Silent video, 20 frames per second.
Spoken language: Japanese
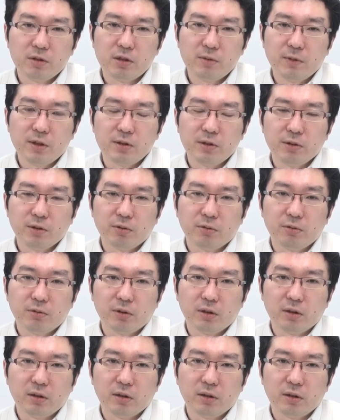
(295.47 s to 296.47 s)
指名選挙の
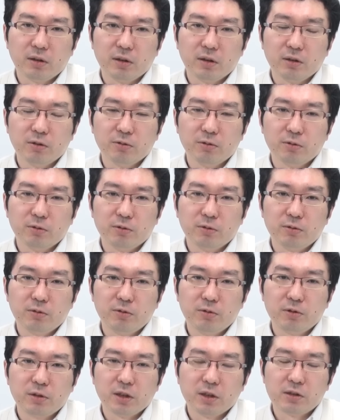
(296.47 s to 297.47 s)
時にあの
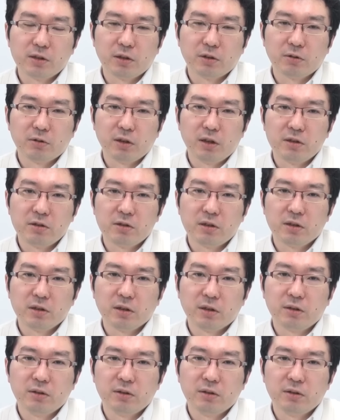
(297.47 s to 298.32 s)
ニュースキャスターと対立した